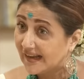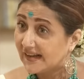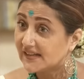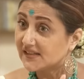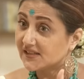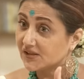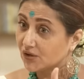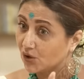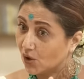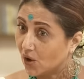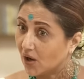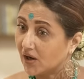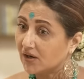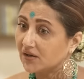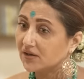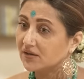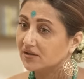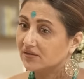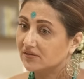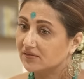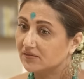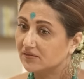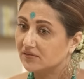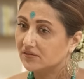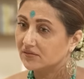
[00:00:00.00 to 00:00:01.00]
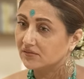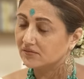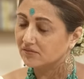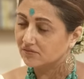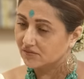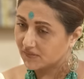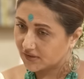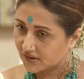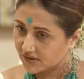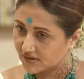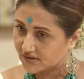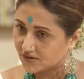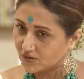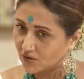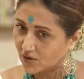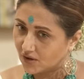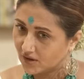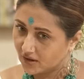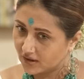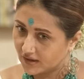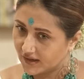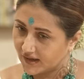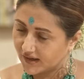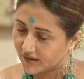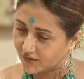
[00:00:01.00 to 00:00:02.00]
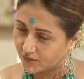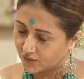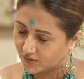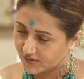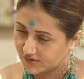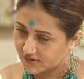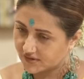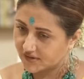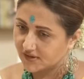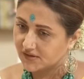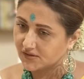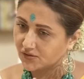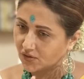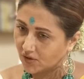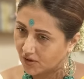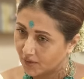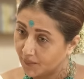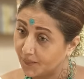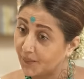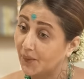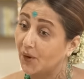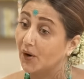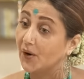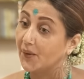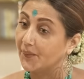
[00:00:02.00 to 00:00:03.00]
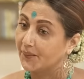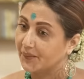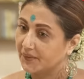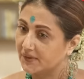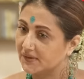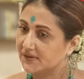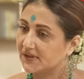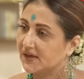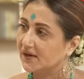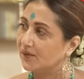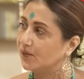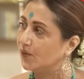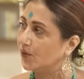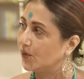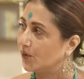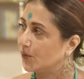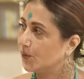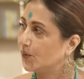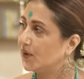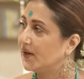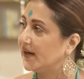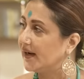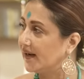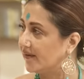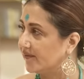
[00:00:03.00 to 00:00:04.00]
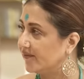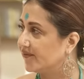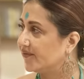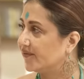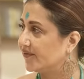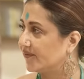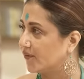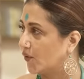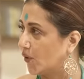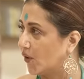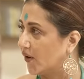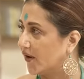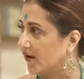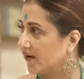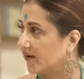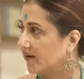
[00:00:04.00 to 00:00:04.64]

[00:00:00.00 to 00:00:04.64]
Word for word: ইটস নট ইটস নট লাইক ইউনো ইটস নট আ পারপাস আই ওয়ান্ট টু লিভ ফর